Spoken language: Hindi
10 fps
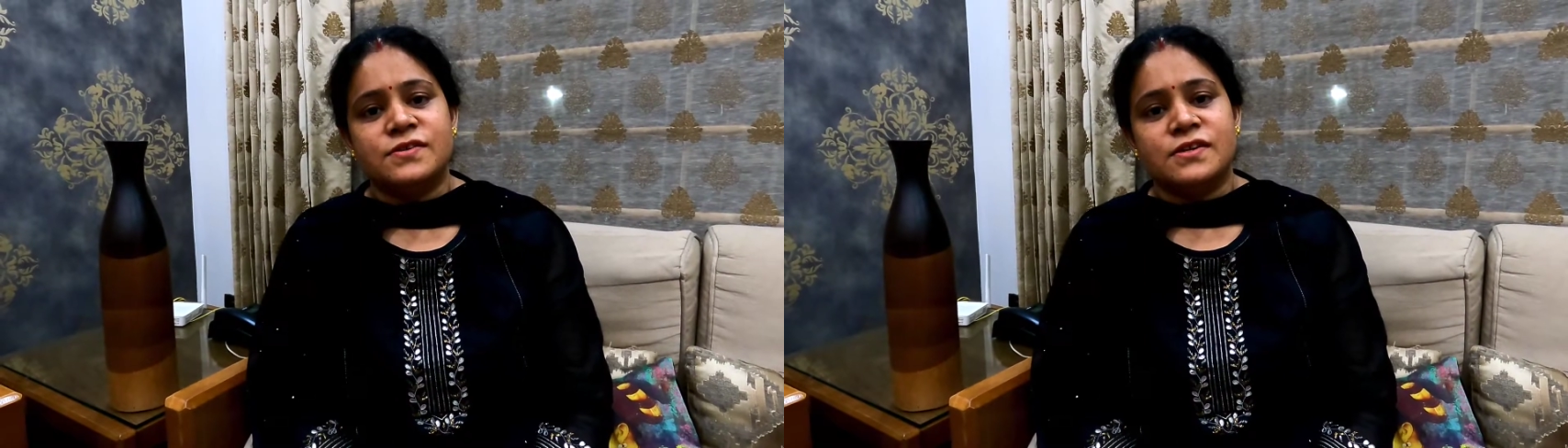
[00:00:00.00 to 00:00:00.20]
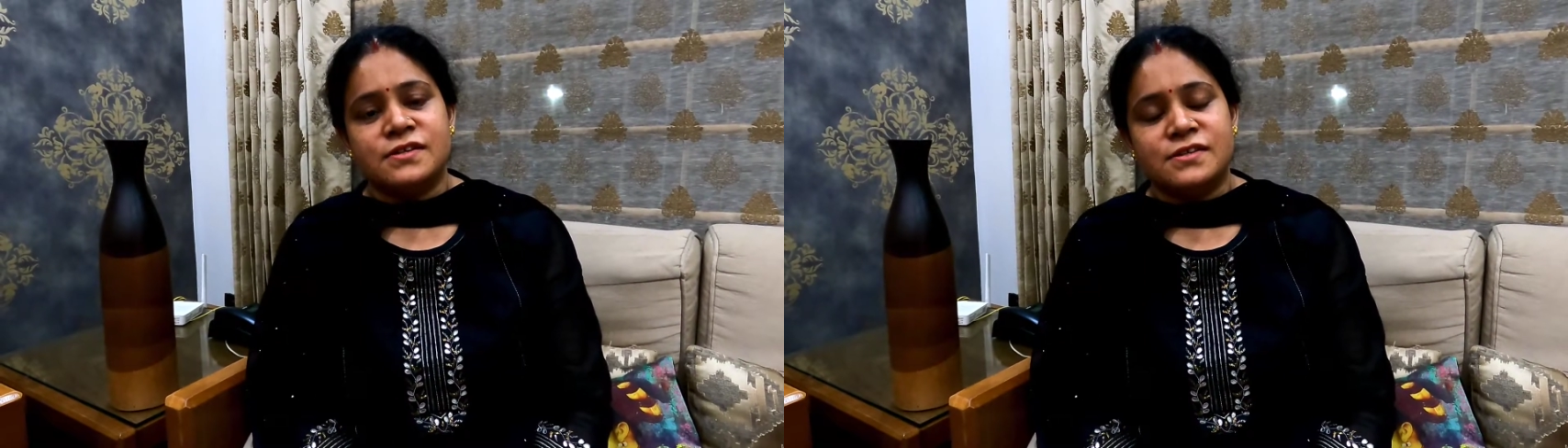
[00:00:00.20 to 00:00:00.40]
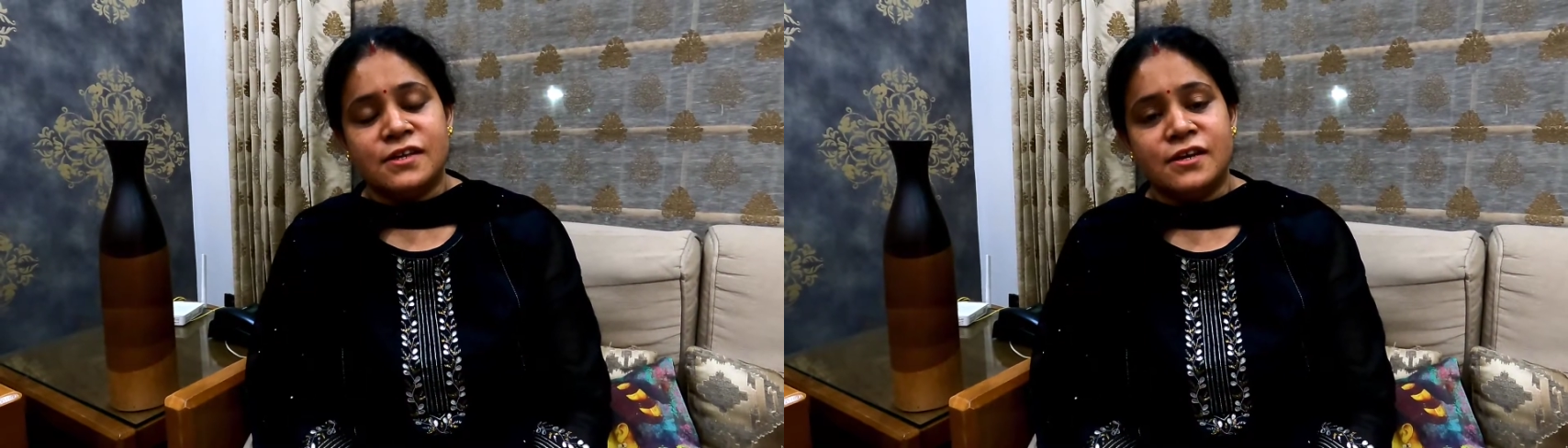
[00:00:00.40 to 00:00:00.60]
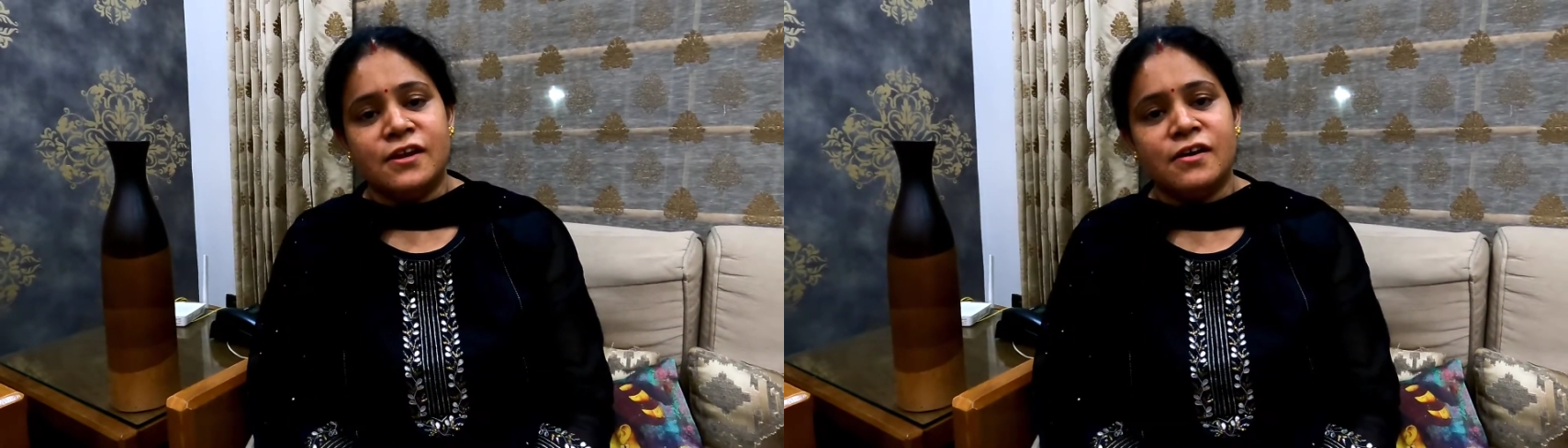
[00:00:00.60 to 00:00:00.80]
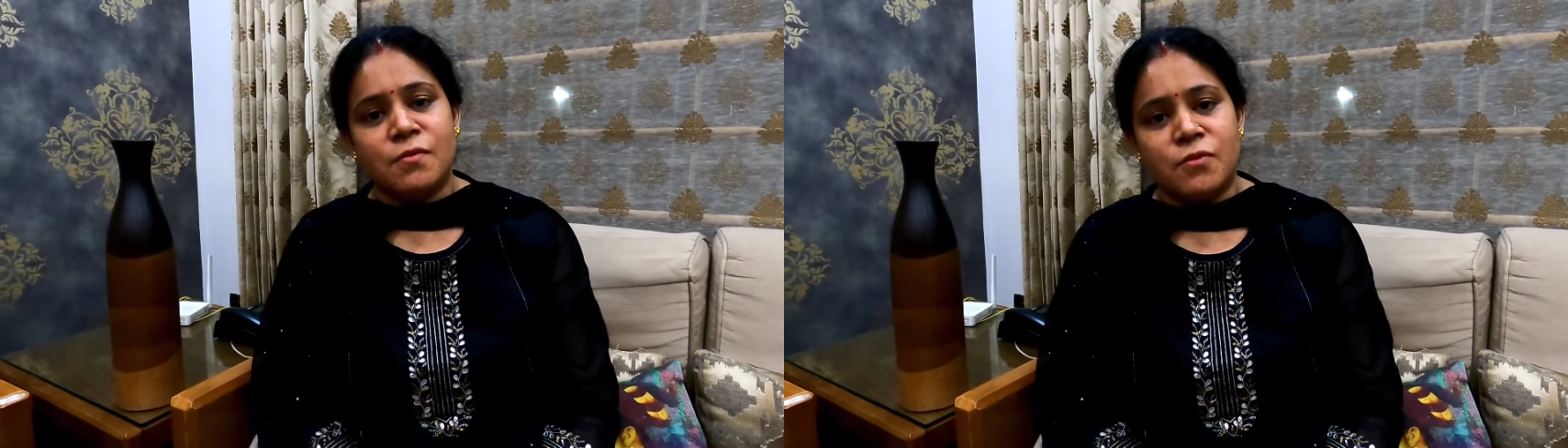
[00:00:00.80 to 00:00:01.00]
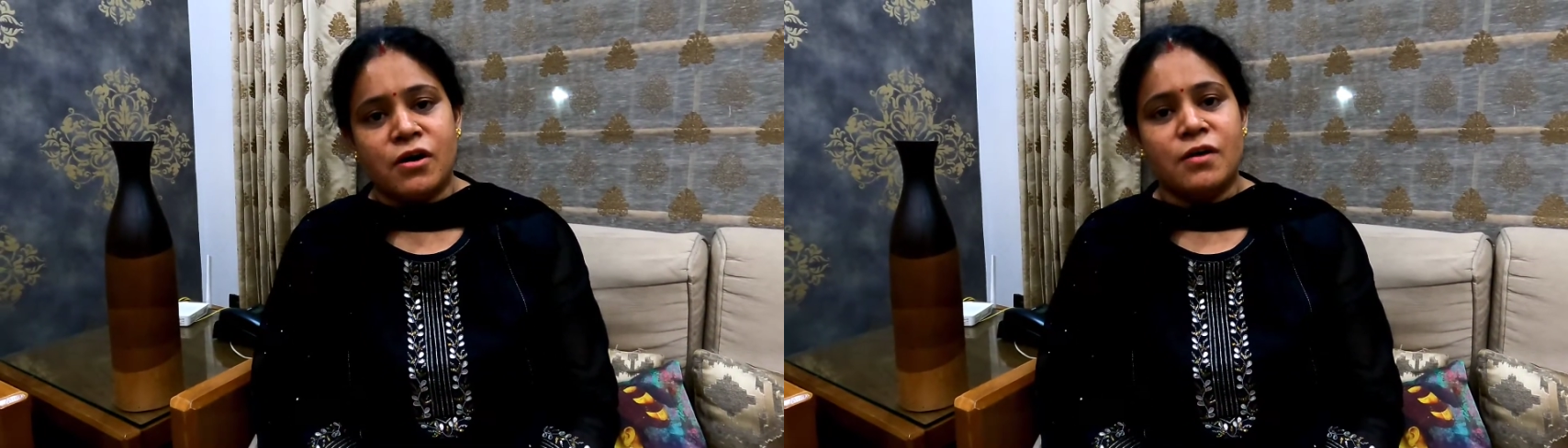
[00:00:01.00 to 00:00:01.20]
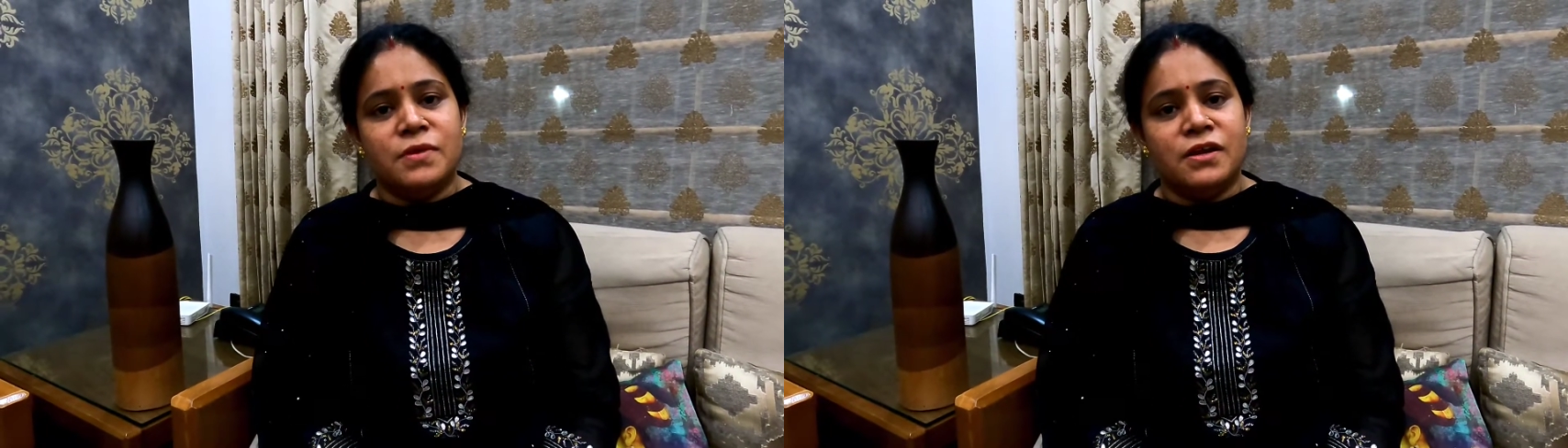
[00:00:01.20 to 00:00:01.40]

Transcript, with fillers: सर से सीखने का मौका